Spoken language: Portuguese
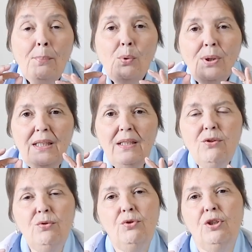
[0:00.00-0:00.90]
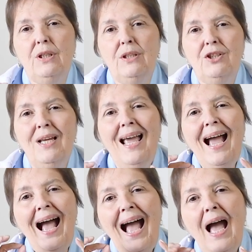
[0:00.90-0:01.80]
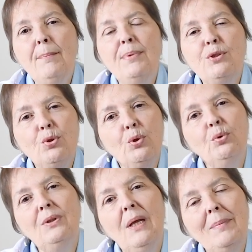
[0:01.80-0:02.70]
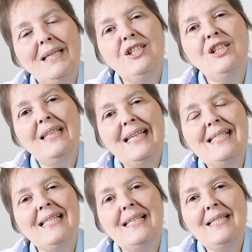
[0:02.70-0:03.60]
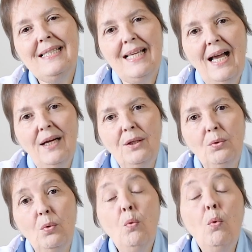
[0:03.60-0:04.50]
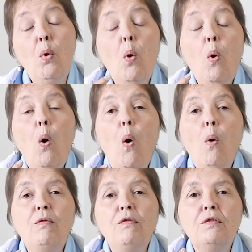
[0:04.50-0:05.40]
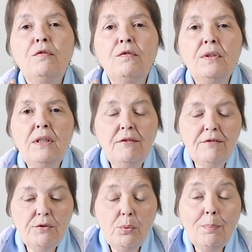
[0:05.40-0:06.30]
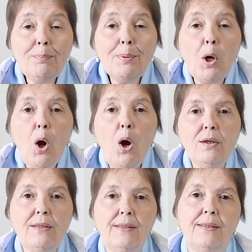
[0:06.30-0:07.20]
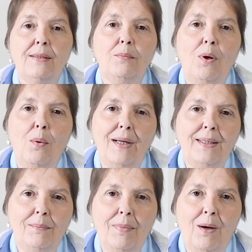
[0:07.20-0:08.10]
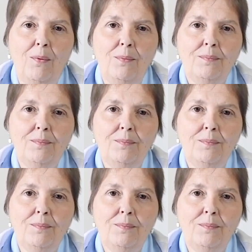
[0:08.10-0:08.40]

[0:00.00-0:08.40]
Por isso, gente, é absolutamente necessário um convívio próximo ao animal.